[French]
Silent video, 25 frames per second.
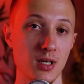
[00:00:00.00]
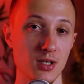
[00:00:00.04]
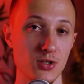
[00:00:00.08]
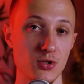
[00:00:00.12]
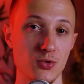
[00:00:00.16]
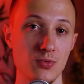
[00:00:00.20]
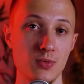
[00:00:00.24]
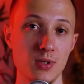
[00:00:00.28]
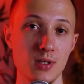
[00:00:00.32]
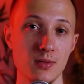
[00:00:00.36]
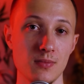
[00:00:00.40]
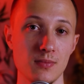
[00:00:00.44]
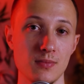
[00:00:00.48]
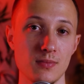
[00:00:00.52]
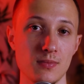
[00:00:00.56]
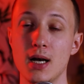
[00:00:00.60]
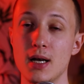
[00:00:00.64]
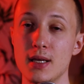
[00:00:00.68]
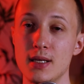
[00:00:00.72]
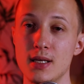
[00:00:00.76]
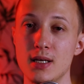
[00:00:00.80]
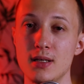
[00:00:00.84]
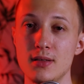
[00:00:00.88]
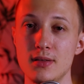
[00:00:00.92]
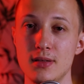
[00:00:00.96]
la suit,
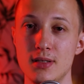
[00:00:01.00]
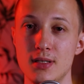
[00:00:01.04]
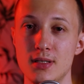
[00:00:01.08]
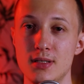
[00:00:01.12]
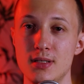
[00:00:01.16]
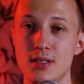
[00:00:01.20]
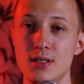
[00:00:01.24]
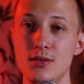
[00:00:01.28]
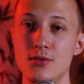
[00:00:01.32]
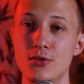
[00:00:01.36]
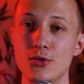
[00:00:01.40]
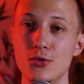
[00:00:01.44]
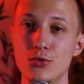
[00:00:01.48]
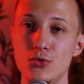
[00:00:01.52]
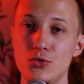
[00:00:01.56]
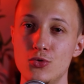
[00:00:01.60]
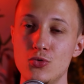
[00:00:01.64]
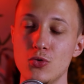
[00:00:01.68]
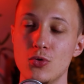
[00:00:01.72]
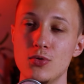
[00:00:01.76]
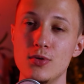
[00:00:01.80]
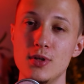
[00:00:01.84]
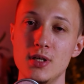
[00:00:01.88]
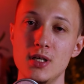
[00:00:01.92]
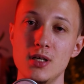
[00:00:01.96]
Ariane décide de
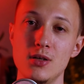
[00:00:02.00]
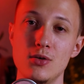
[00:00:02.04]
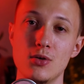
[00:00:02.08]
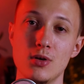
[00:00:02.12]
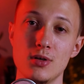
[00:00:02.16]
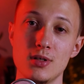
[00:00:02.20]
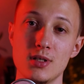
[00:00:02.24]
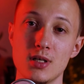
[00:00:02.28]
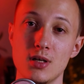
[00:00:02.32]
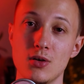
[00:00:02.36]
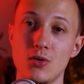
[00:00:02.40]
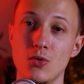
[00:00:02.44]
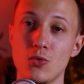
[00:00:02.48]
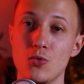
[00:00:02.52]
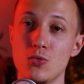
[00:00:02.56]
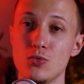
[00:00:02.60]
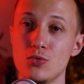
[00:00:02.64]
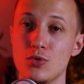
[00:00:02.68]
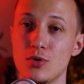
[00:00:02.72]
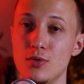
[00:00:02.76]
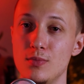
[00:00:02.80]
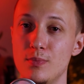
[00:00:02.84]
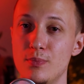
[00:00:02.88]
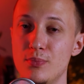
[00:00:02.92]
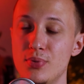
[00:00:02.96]
tourner lorsqu'elle
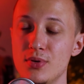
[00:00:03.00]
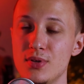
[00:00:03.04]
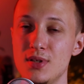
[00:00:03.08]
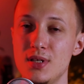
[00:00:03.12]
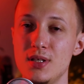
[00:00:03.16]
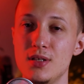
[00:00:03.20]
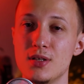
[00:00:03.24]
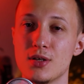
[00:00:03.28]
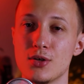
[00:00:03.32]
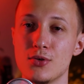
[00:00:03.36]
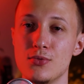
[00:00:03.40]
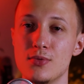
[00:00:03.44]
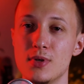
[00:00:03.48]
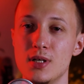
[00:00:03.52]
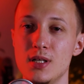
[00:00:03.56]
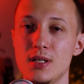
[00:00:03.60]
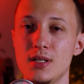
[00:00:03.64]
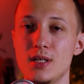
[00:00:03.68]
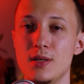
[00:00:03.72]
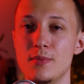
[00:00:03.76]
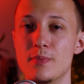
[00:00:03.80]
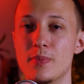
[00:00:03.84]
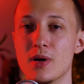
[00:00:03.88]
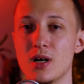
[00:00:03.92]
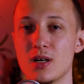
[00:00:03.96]
rencontre une petite
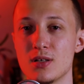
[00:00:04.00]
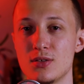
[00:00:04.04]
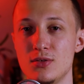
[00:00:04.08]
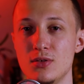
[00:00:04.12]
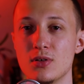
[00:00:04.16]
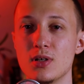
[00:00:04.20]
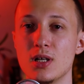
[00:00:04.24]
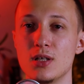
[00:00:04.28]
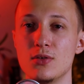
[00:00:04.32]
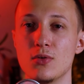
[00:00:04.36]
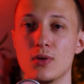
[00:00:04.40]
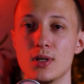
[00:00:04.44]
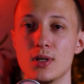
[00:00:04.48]
ruelle qui part sur la